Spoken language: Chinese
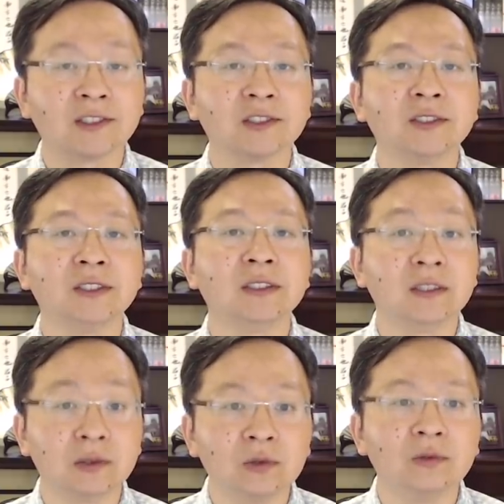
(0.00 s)
师级的
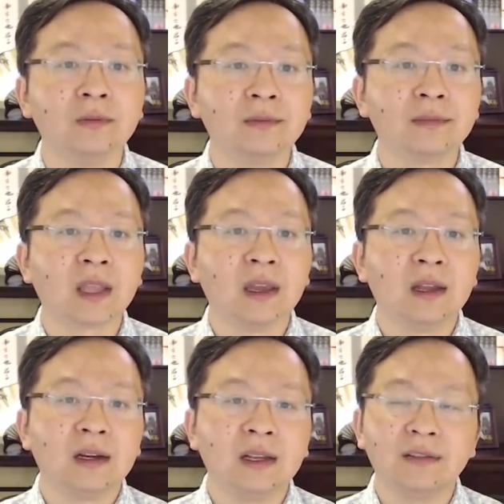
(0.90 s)
人物。
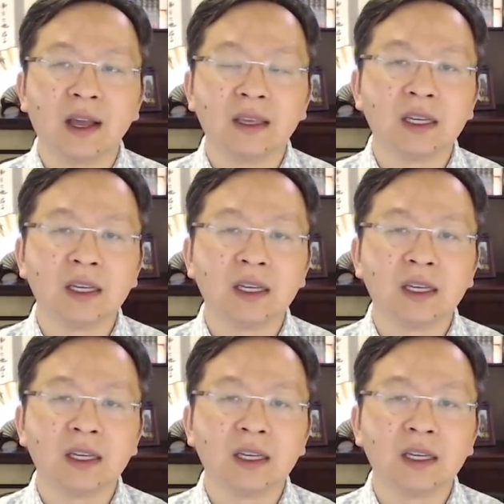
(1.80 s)
另外一